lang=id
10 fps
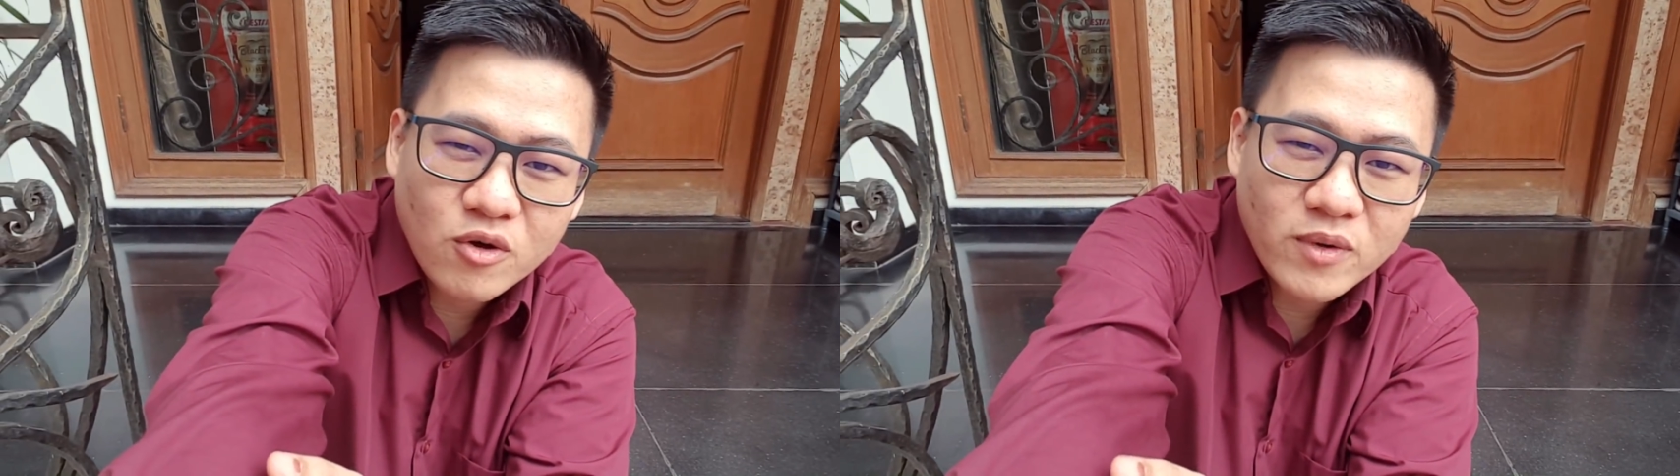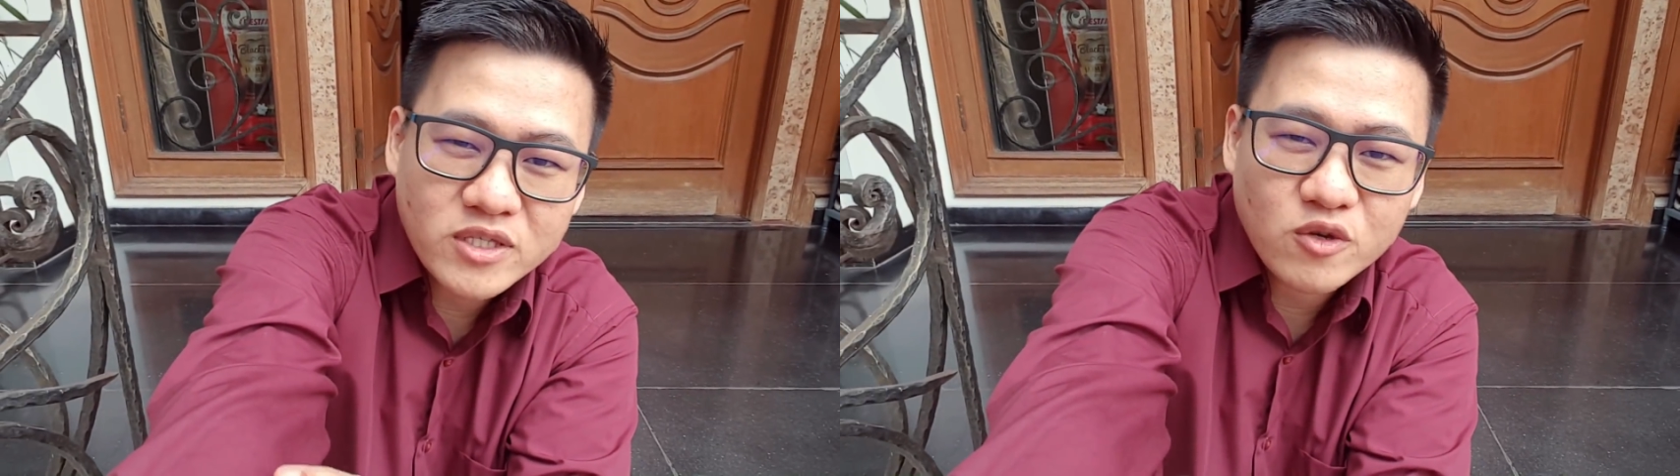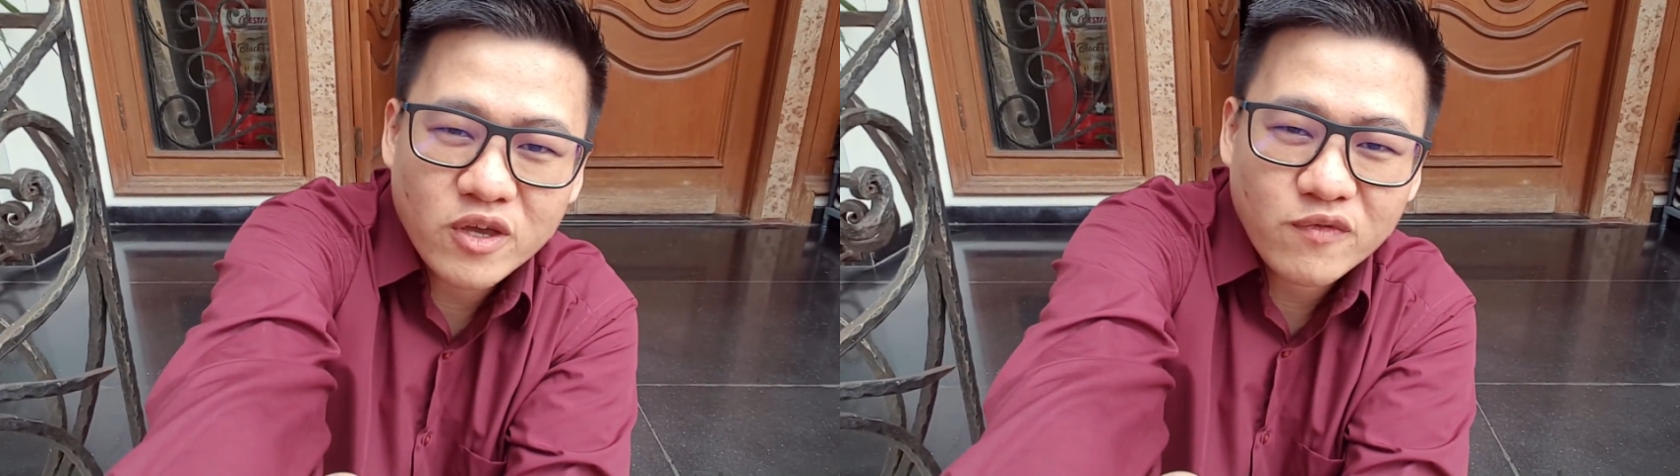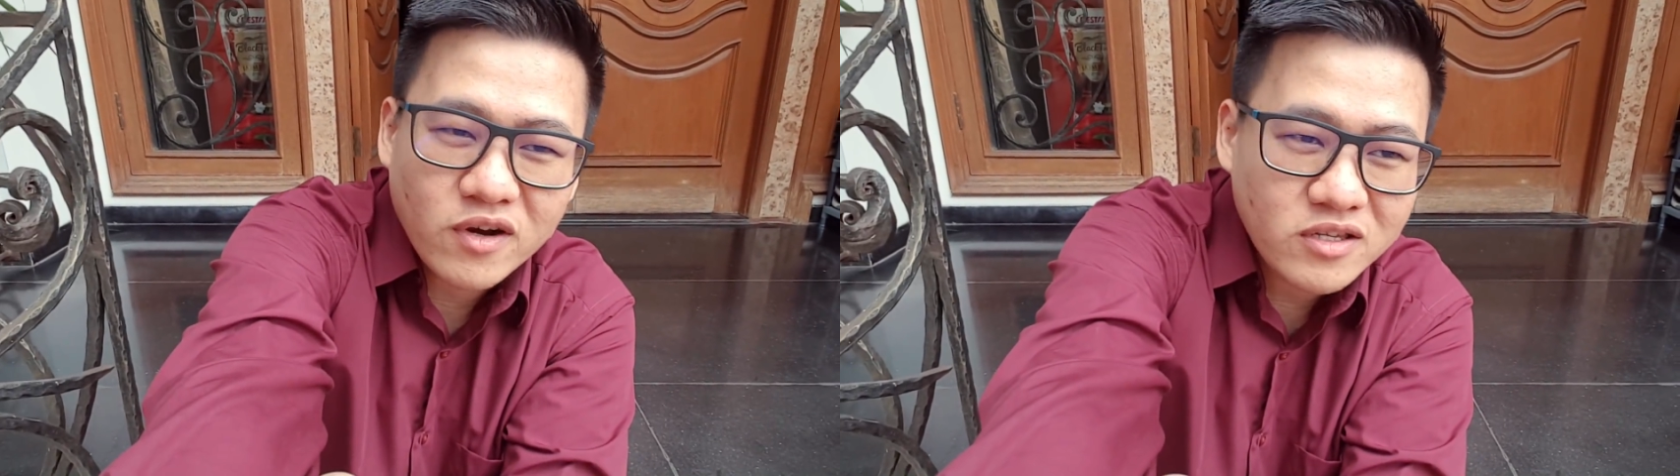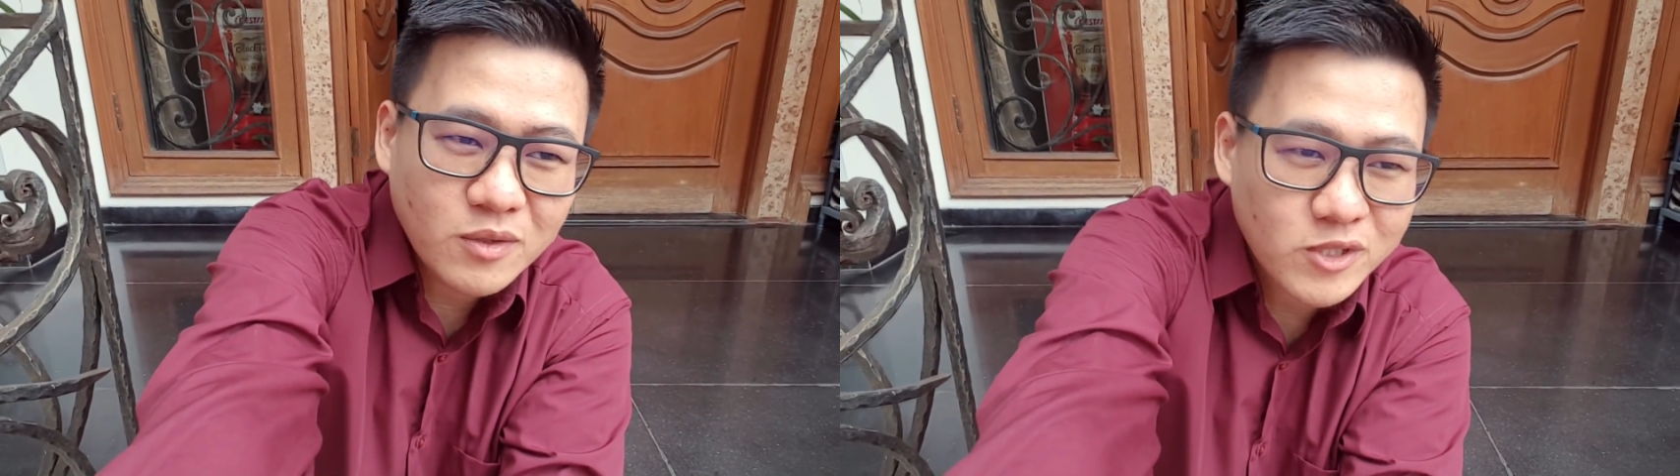or
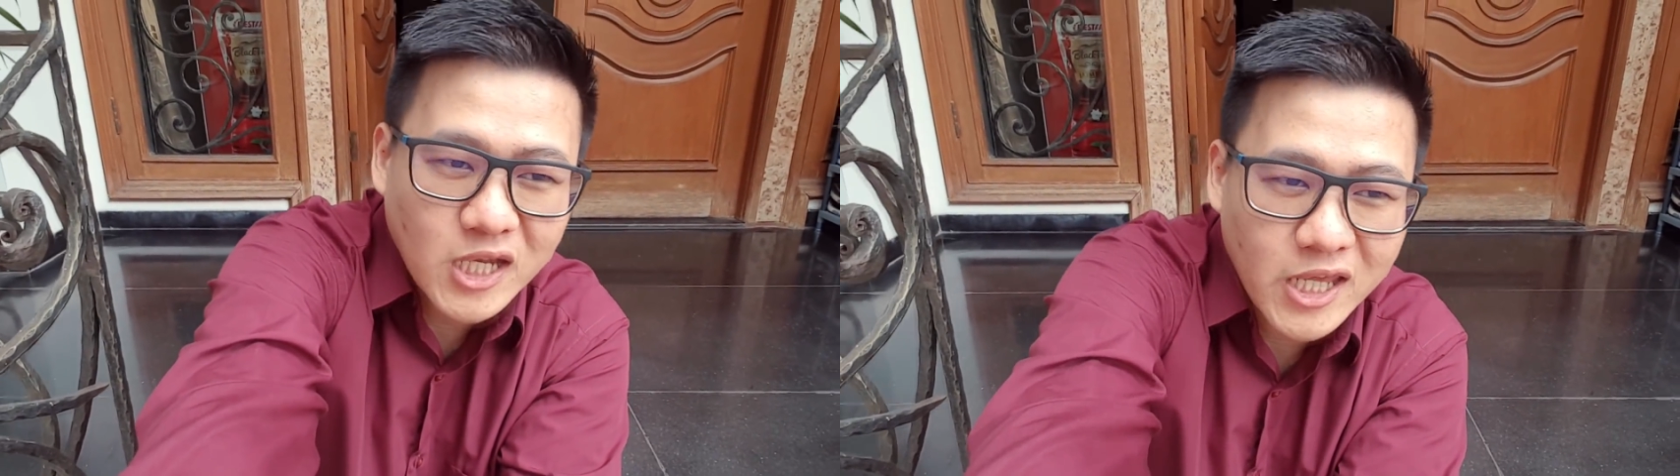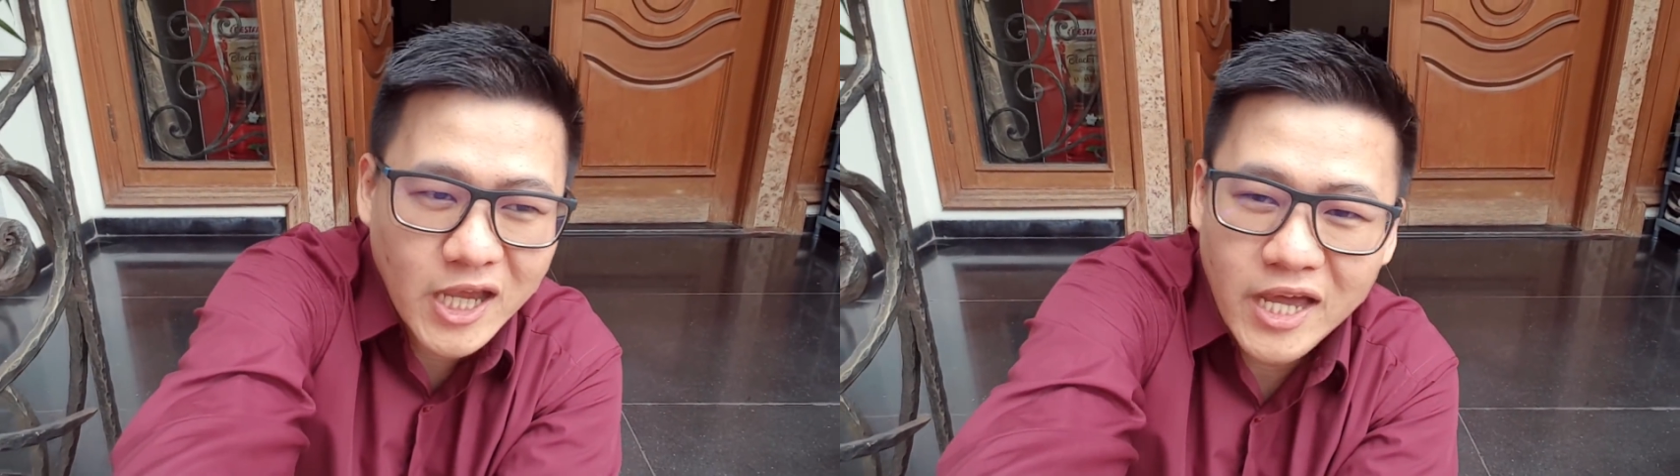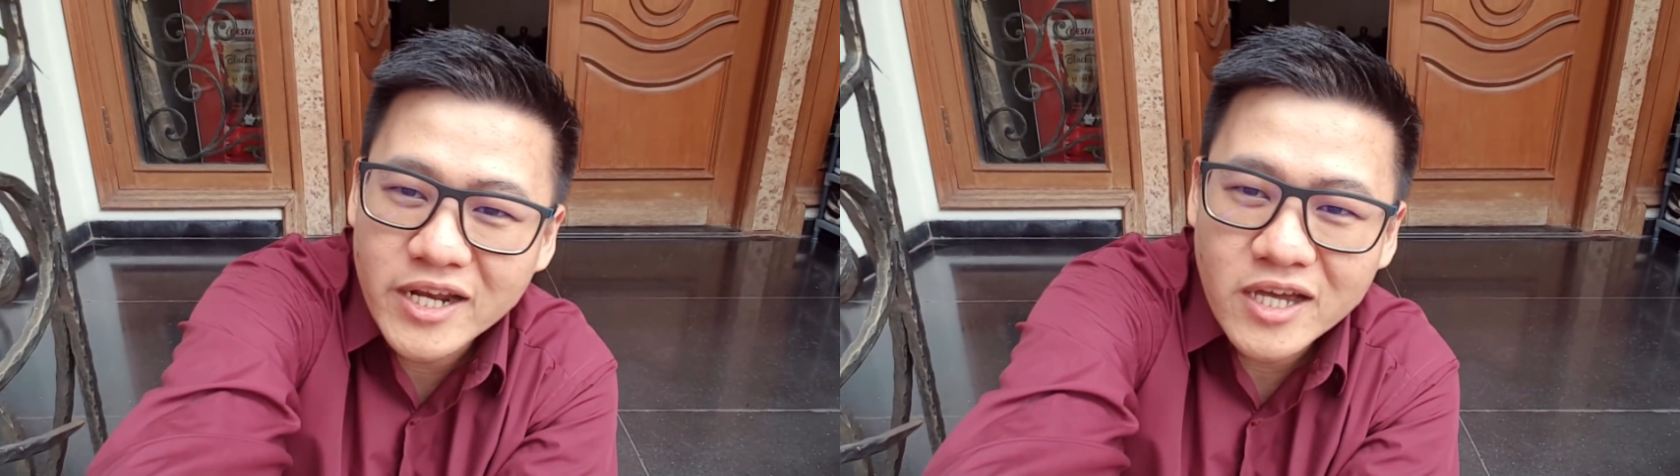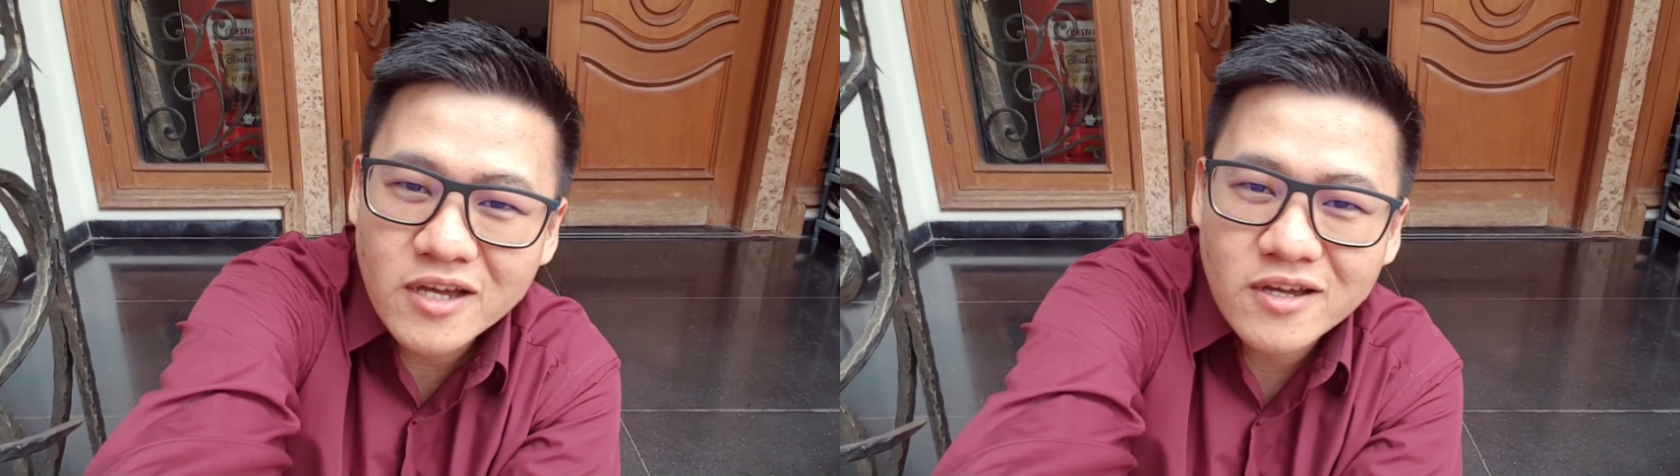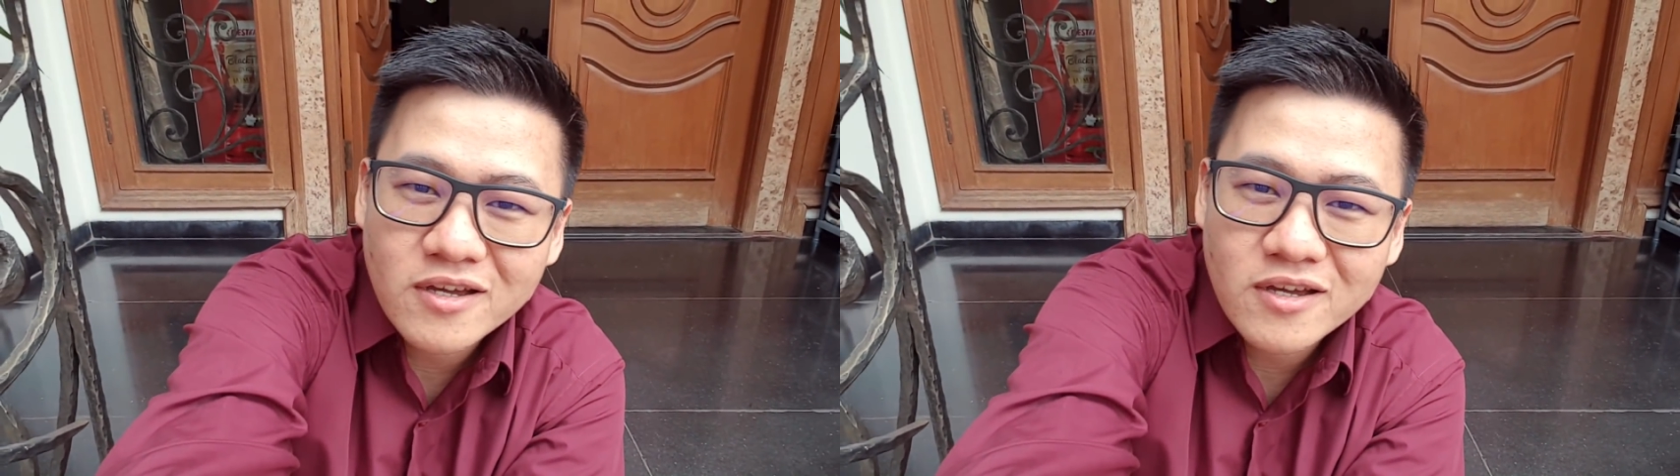whatsoever sama sekali nggak ada